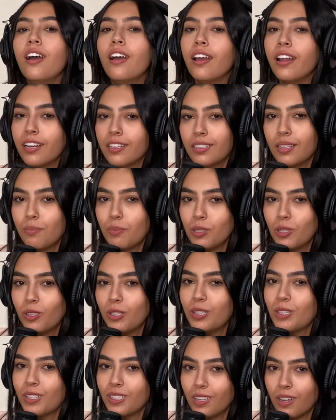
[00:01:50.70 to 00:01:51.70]
en este episodio
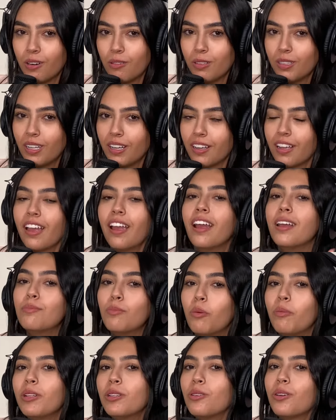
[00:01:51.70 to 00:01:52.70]
te vas a dar cuenta de que es
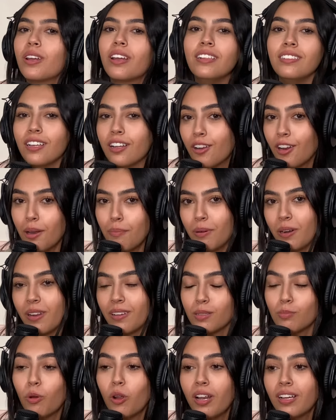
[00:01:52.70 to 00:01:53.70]
momento de que en serio le
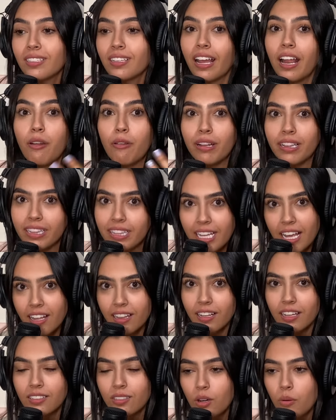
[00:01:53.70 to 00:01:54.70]
pares bolas, que lo
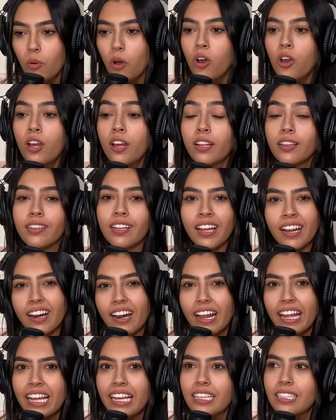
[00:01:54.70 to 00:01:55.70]
entiendas como de
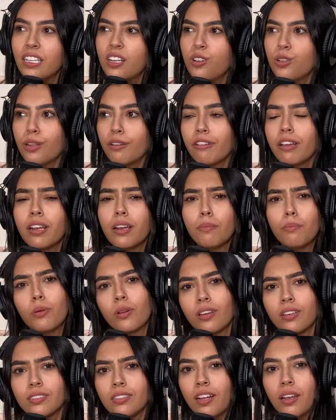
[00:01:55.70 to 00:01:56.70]
raíz, de dónde vienen,
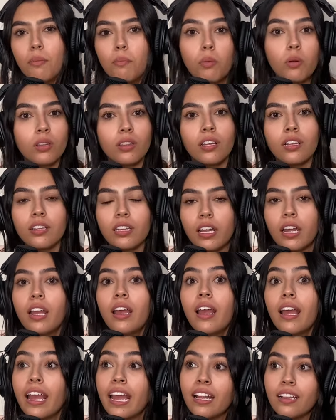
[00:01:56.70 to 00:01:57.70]
porque es tan importante
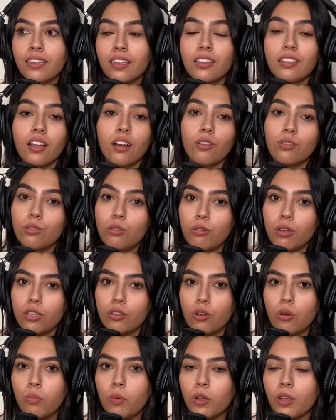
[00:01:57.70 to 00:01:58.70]
entenderlo sobre
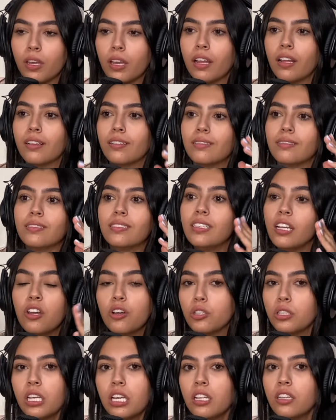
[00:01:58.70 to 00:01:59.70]
todo porque sí
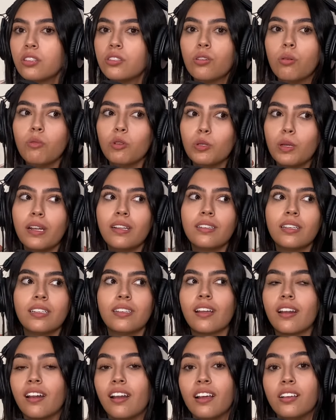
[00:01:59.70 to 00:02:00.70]
o sí somos seres que
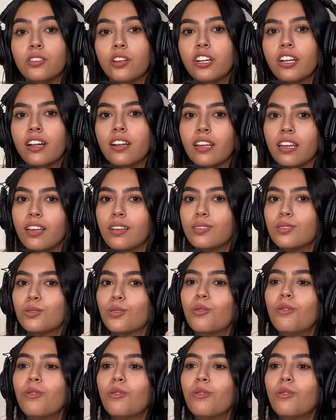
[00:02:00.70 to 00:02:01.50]
se relacionan y esto